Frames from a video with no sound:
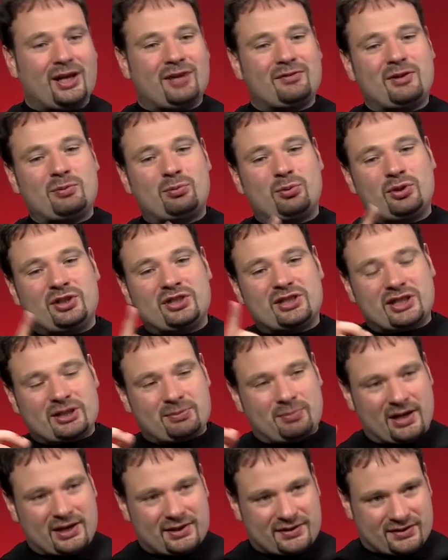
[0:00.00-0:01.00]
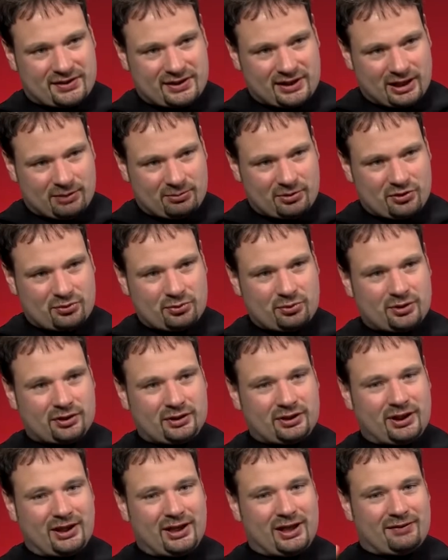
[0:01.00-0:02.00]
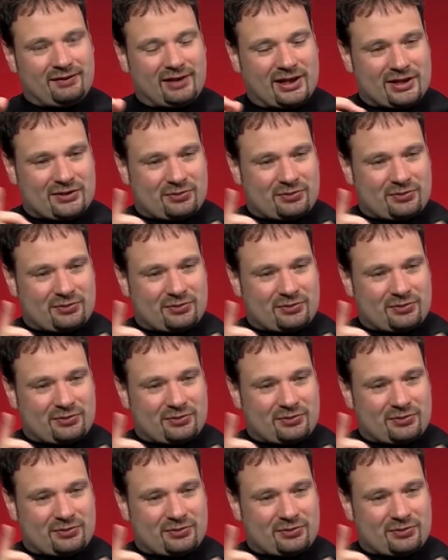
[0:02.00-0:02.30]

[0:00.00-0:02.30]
wie Politiker, die Palästina besuchen, weil